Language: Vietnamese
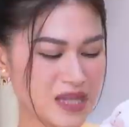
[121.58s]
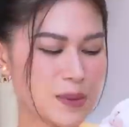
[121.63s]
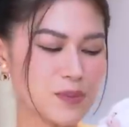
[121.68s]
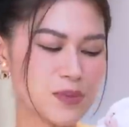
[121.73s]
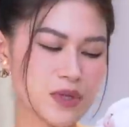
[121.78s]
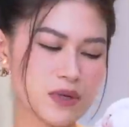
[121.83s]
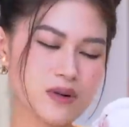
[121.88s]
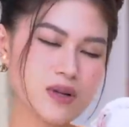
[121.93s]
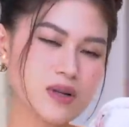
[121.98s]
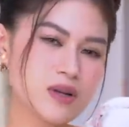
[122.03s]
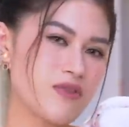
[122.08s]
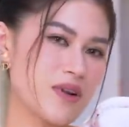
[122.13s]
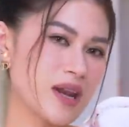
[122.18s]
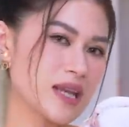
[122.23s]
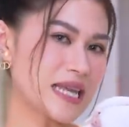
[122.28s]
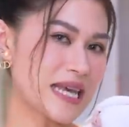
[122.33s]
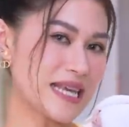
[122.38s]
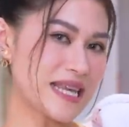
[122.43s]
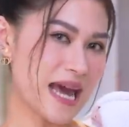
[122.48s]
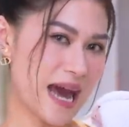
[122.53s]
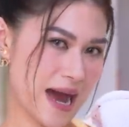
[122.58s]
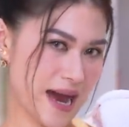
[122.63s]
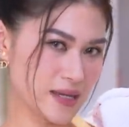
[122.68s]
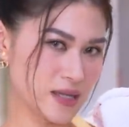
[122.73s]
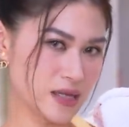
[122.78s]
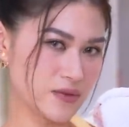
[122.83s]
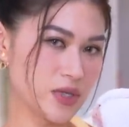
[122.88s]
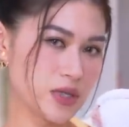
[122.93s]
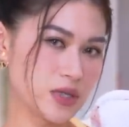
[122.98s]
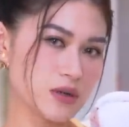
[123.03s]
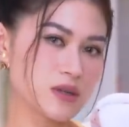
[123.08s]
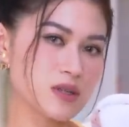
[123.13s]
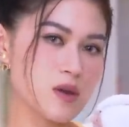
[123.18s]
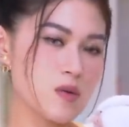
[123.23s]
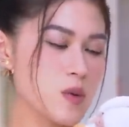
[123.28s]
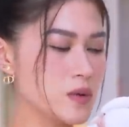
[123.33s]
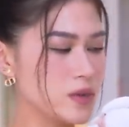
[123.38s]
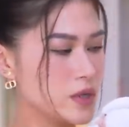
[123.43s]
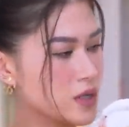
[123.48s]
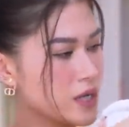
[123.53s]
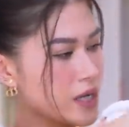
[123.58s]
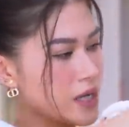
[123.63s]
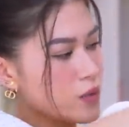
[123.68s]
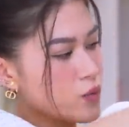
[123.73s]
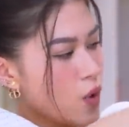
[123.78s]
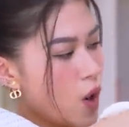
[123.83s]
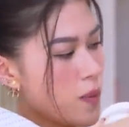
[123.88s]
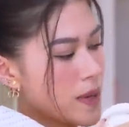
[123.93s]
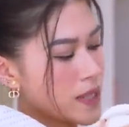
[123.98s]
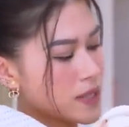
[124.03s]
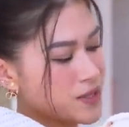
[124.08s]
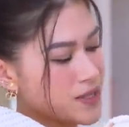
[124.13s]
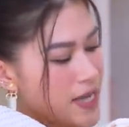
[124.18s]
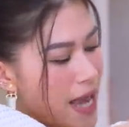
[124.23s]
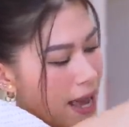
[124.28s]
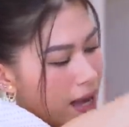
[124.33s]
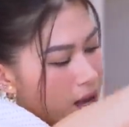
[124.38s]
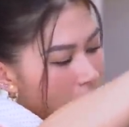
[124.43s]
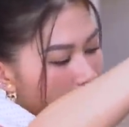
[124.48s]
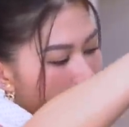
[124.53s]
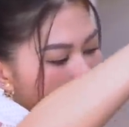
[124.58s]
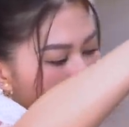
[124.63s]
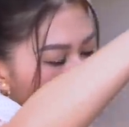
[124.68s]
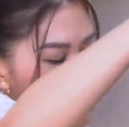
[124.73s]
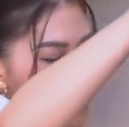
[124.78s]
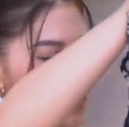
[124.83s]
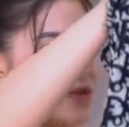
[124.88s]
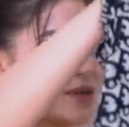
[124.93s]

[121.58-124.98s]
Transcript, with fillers: Tâm tưởng nó phải là tay dài. Tại vì thường giống như những cái robe khách sạn á các bạn, thì nó